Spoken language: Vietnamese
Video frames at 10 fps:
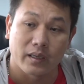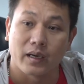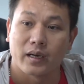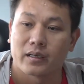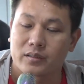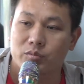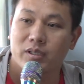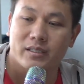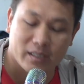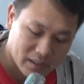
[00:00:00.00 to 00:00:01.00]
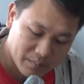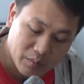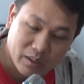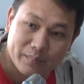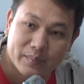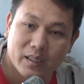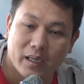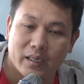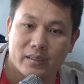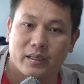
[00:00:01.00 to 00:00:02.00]
thì chúng ta sẽ bốc thăm như thế
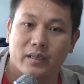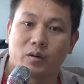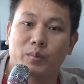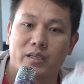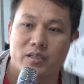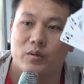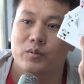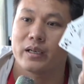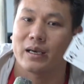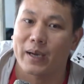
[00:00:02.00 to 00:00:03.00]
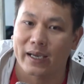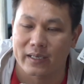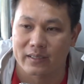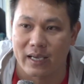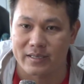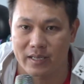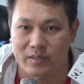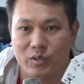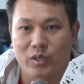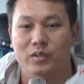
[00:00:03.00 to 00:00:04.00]
này ạ đây có 16 cái lá bài đại
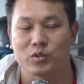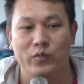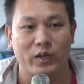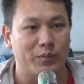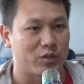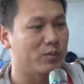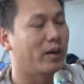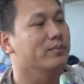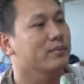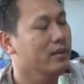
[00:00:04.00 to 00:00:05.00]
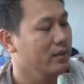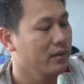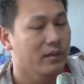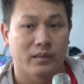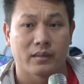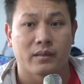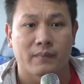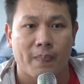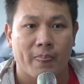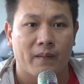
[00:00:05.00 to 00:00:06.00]
diện cho số phận của 16 đội bóng
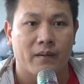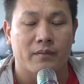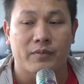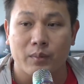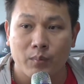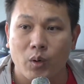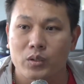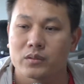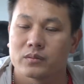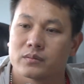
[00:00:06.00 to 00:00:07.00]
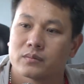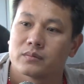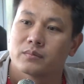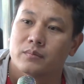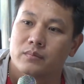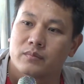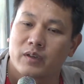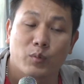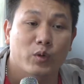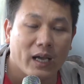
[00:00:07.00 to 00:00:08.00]
văn môn
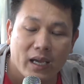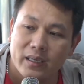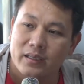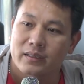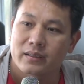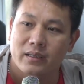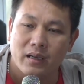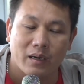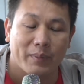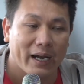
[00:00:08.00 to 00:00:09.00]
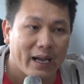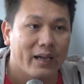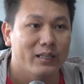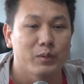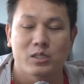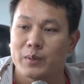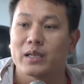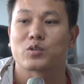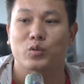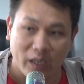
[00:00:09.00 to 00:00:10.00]
văn môn 2 ở bảng A nhưng mà chưa biết
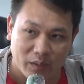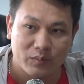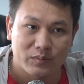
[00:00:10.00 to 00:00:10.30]
là số nào